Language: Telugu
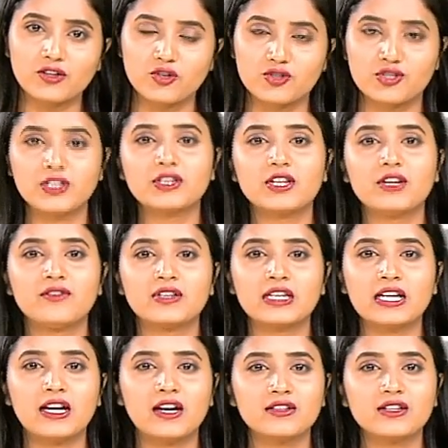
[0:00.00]
వచ్చిన తర్వాత
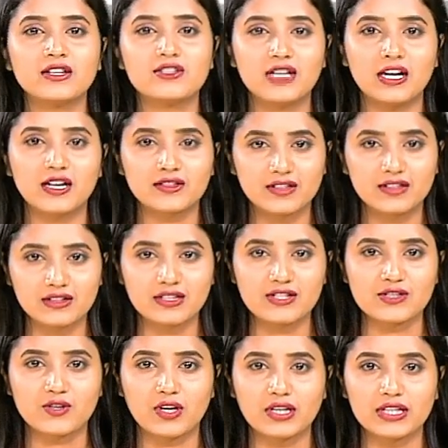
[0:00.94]
ఎలాంటి జాగ్రత్తలు
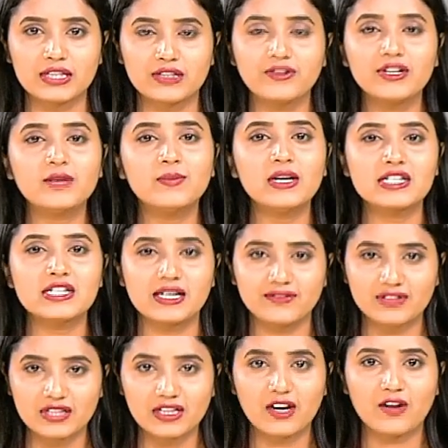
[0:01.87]
తీసుకోవాలి ట్రీట్మెంట్స్ ఏ
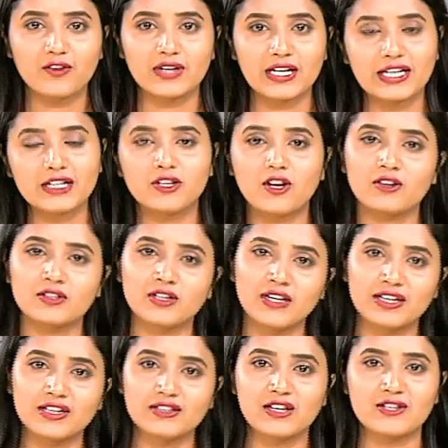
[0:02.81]
విధంగా ఉన్నాయి డాక్టర్ని
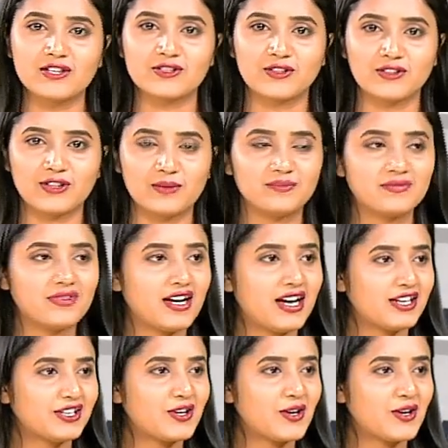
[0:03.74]
అడిగి తెలుసుకుందాం హలో